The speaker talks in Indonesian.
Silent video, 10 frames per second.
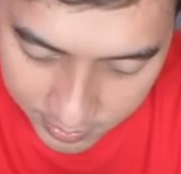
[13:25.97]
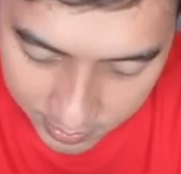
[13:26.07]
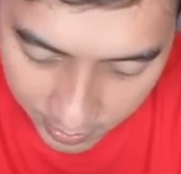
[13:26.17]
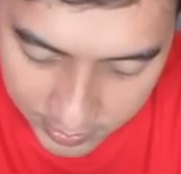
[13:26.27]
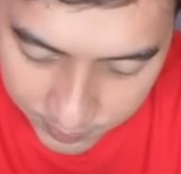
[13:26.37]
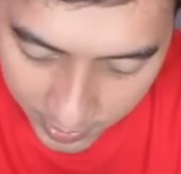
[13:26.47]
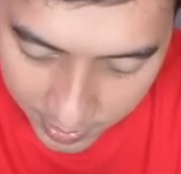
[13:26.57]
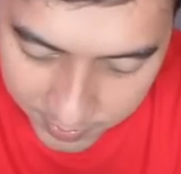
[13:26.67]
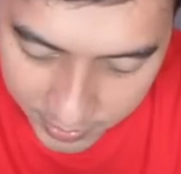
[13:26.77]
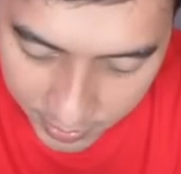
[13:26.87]
Kasih
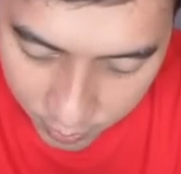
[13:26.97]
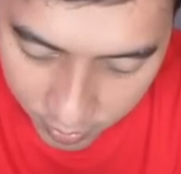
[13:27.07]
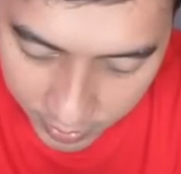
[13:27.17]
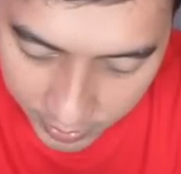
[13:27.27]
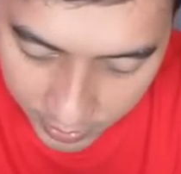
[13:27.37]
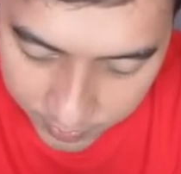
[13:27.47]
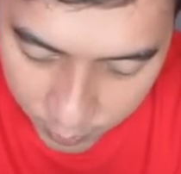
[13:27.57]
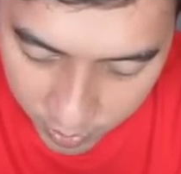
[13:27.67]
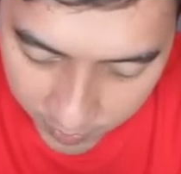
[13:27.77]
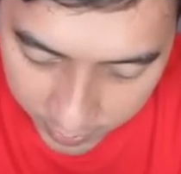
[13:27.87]
paham linknya. Oh, linknya
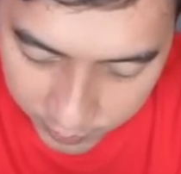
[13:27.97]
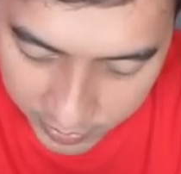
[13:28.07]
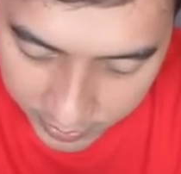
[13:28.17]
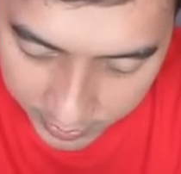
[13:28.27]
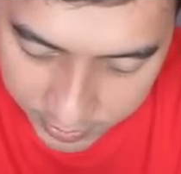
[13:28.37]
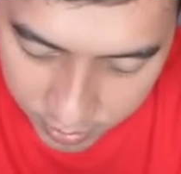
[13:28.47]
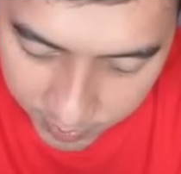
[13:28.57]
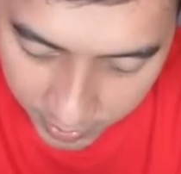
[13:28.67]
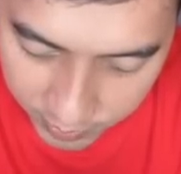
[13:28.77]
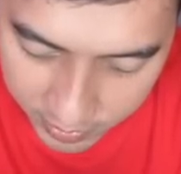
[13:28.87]
udah pakai winter, guys. Udah
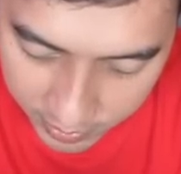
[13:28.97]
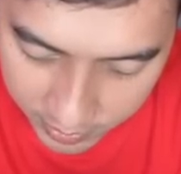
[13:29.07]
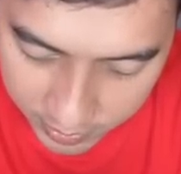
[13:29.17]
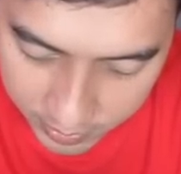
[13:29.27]
pakai winter.